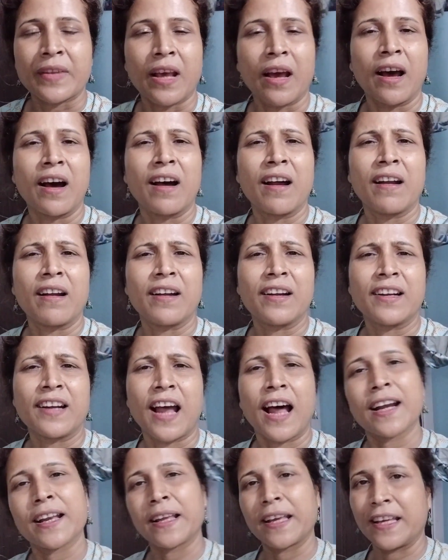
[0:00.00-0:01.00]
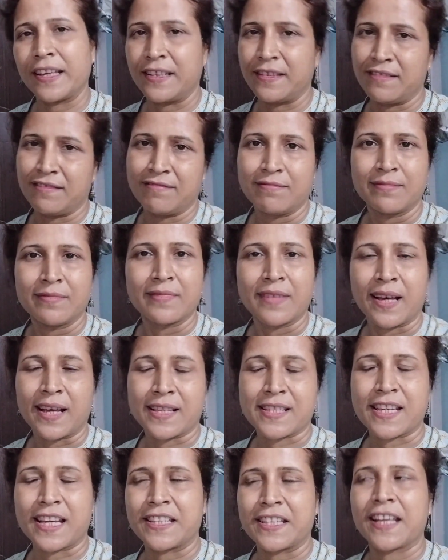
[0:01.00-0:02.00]
আর আর এই
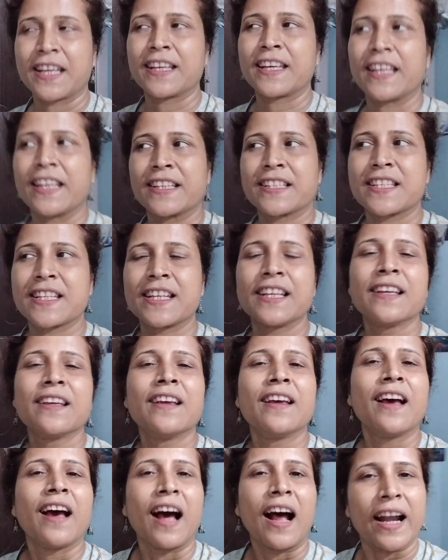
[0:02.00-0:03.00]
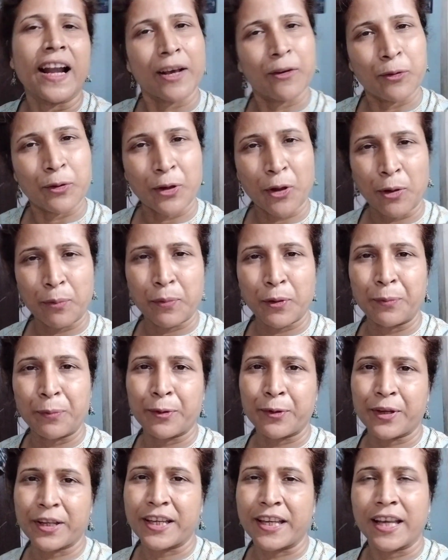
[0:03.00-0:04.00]
কেটেই খেয়েছে আর এখন অল্প অল্প
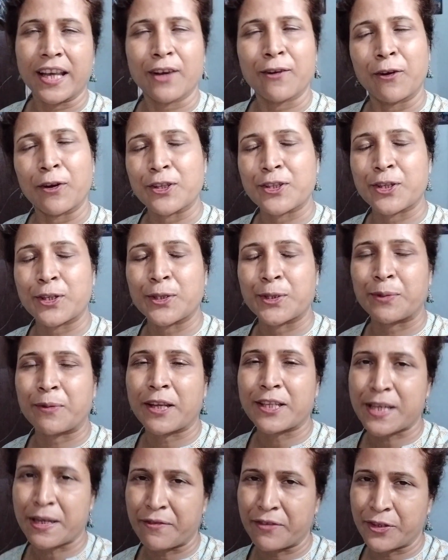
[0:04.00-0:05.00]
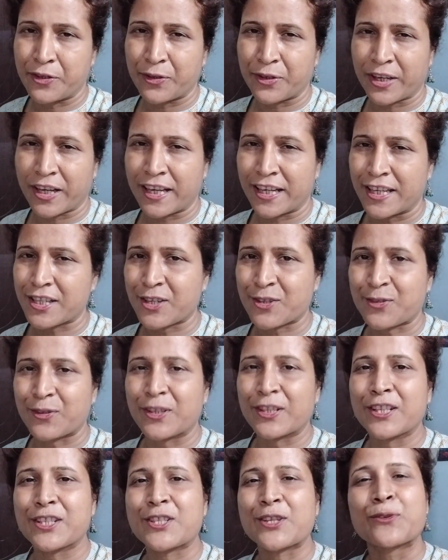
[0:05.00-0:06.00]
করে খেয়ে ঘরে চলে যাবো আজকে ভিডিওটা এখানেই শেষ করে
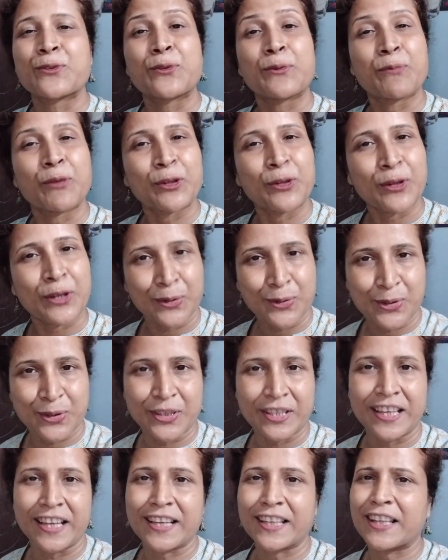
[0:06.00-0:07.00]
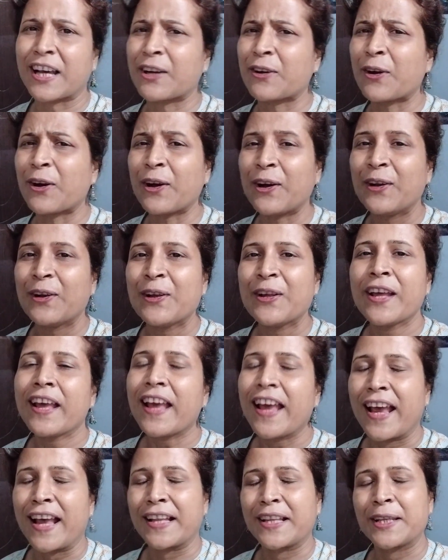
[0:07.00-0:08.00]
দিচ্ছি নতুন বন্ধুকে কেউ যদি দেখে থাকো
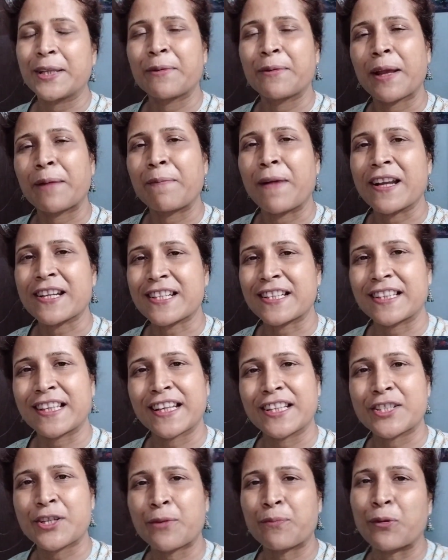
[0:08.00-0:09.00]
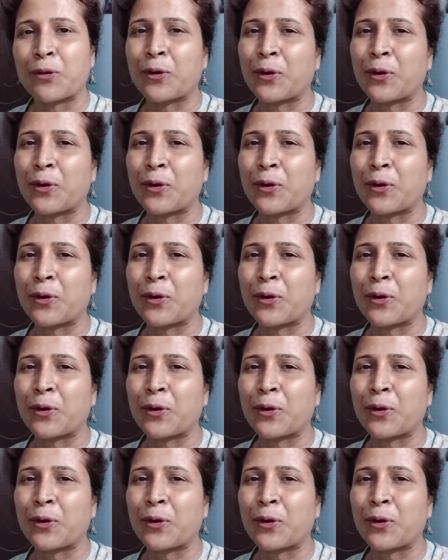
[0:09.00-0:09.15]
দিদিভাইয়ের পাশে থেকে যে পুরনো